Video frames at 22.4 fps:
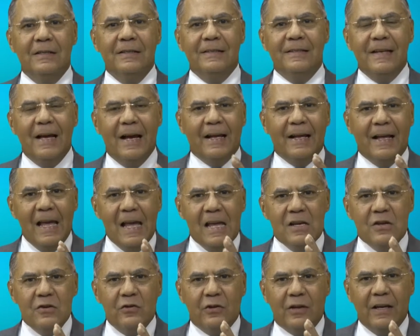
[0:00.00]
de
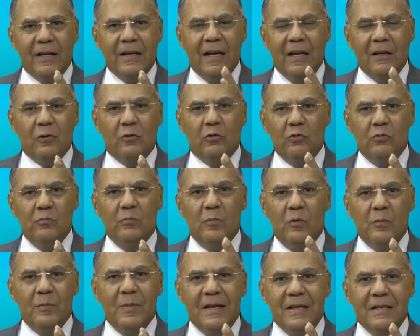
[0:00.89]
aquello que en algún
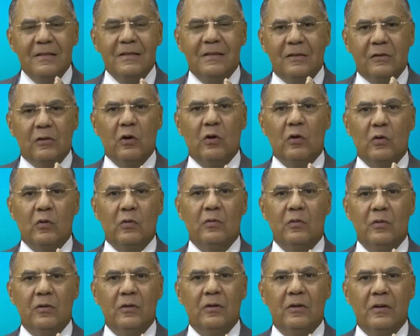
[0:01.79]
momento
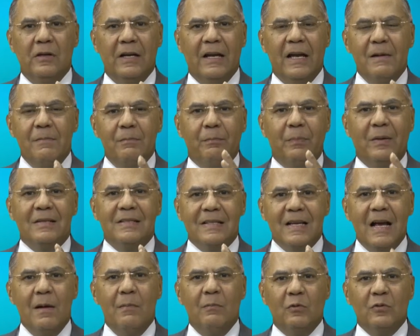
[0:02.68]

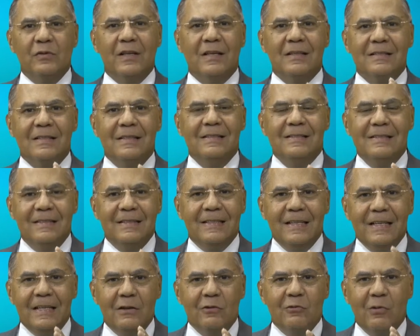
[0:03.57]
empezamos a
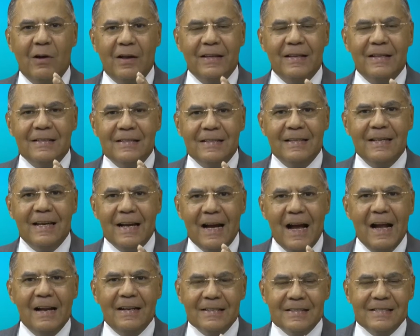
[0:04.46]
sentir o a
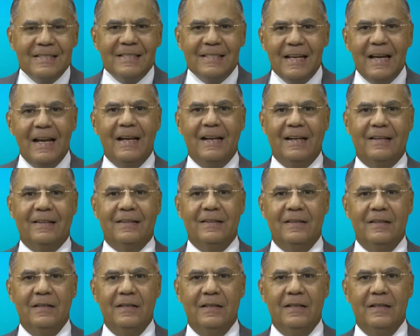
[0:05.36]
desear ser
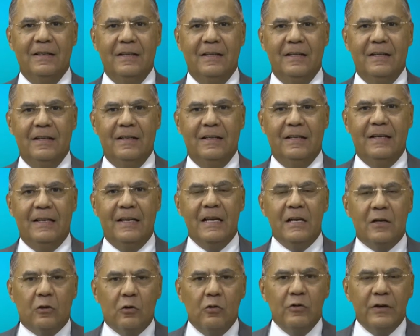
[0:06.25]

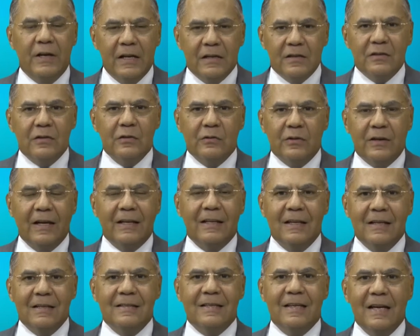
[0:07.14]
y con eso que
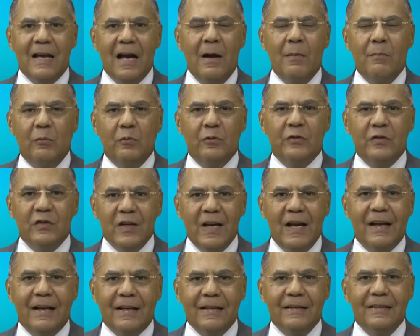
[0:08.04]
deseamos
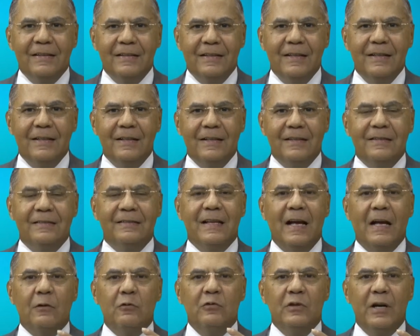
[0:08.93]
ser,
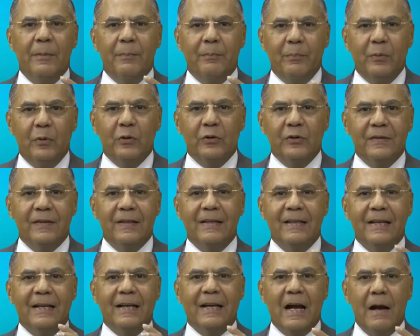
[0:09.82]
dar un aporte
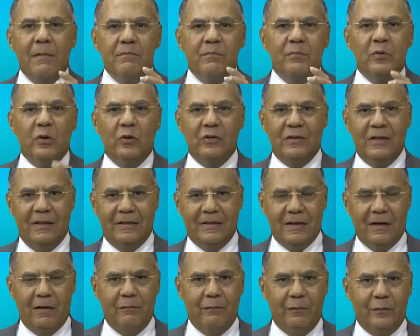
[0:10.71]
de cambio y de
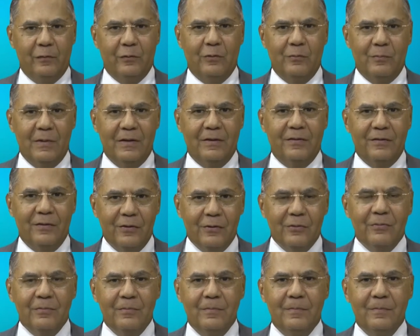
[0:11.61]
transformación.